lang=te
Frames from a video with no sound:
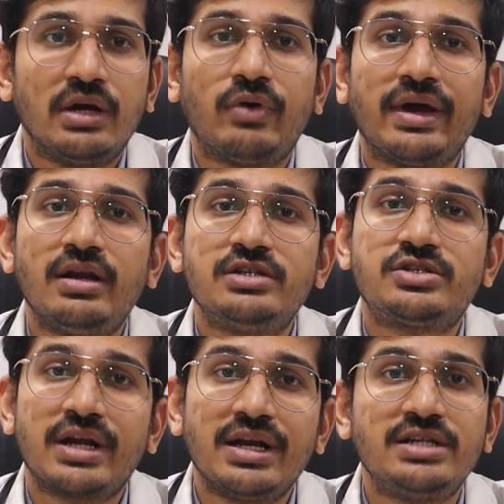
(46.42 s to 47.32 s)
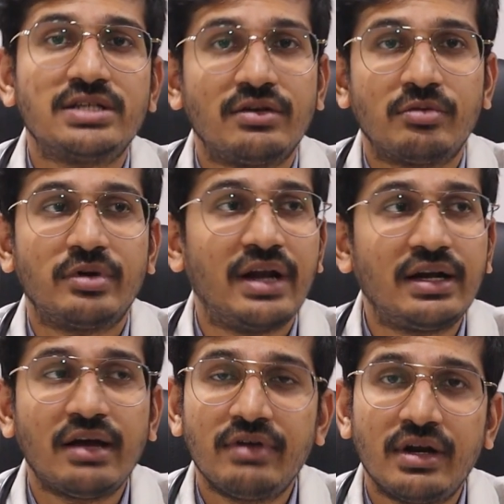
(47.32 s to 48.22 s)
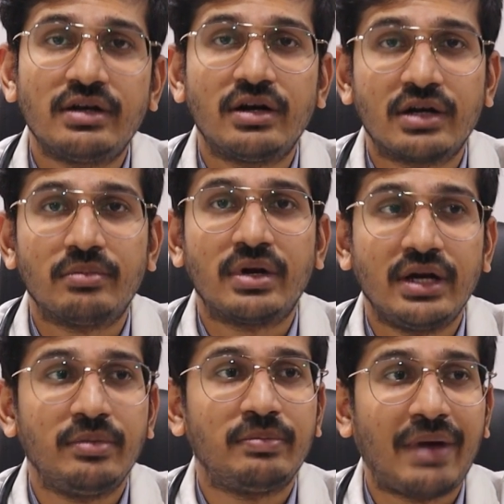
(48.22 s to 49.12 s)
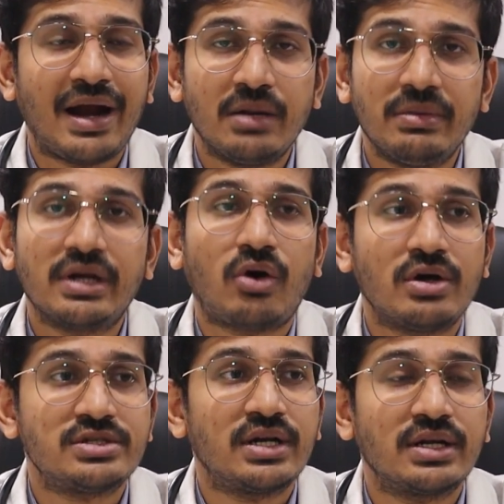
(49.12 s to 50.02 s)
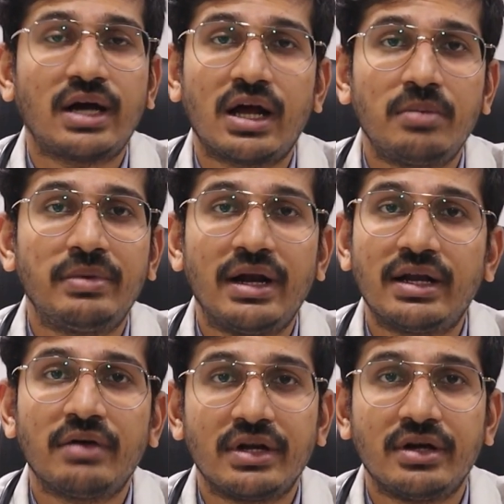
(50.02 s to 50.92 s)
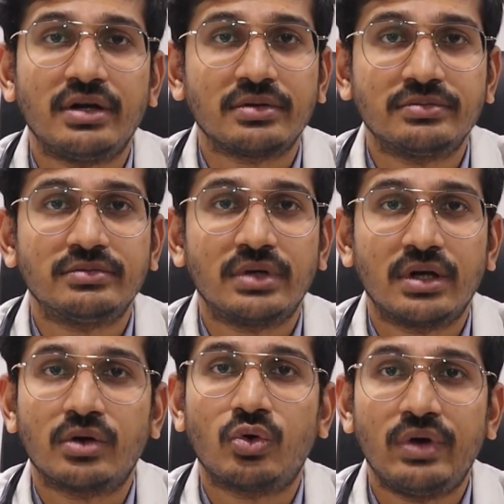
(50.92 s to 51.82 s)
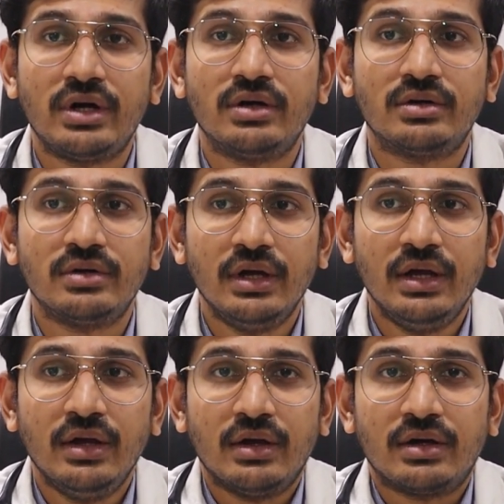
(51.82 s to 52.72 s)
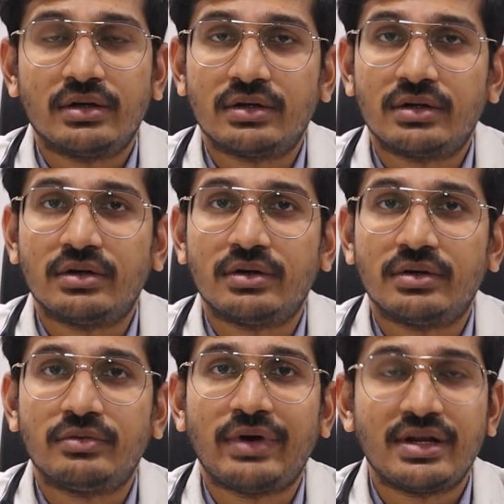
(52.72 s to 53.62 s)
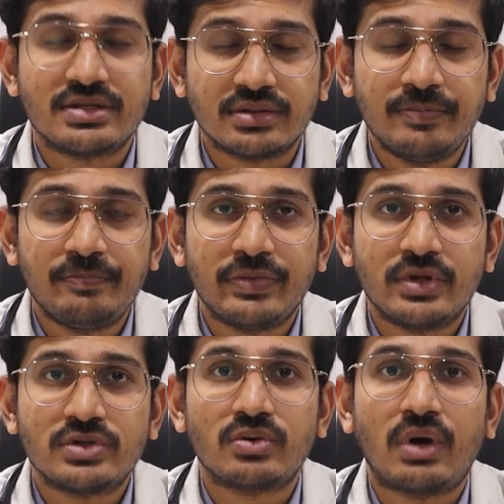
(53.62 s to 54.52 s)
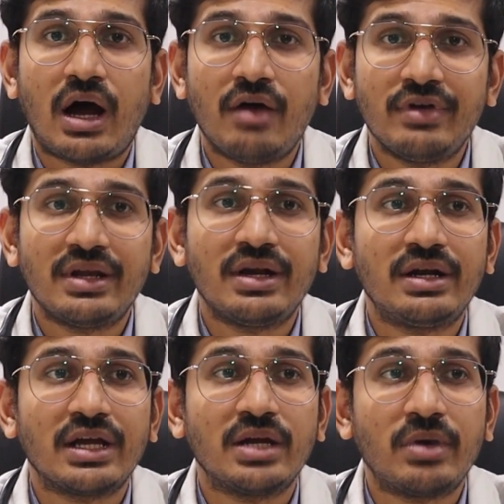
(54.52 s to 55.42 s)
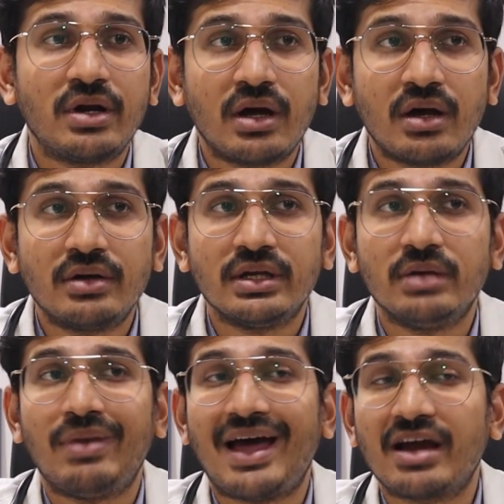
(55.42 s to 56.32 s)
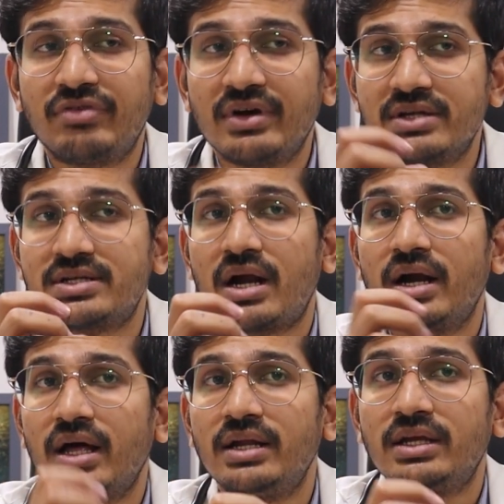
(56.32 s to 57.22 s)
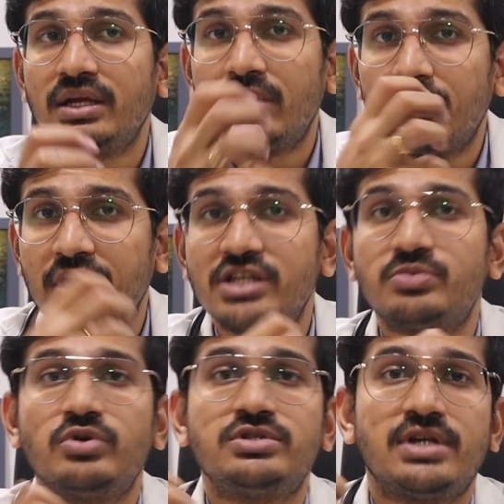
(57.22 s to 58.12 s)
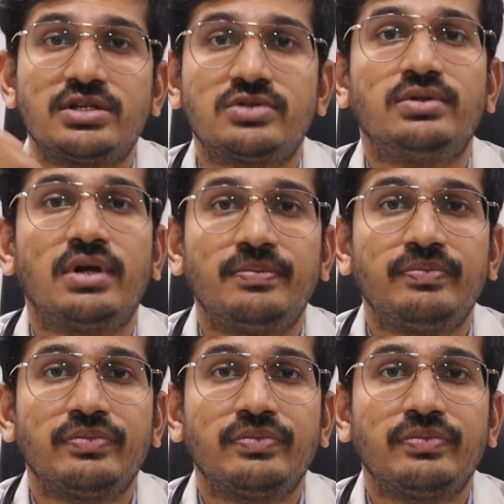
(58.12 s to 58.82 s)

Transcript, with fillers: వైరల్ స్ట్రెయిన్ ఇట్ సెల్ఫ్ ఇప్పుడు డెల్టా వేరియంట్ అంటున్నాం మనం ఈ పాండమిక్ కాజ్ చేయడం కారణం డెల్టా వేరియంట్ కోవిడ్ వైరస్ సో ఆ వేరియంట్ ఏమన్నా ఈ బ్లాక్ ఫంగస్ రావడానికి ఏమైనా ప్రిడిస్పోజ్ చేస్తుందా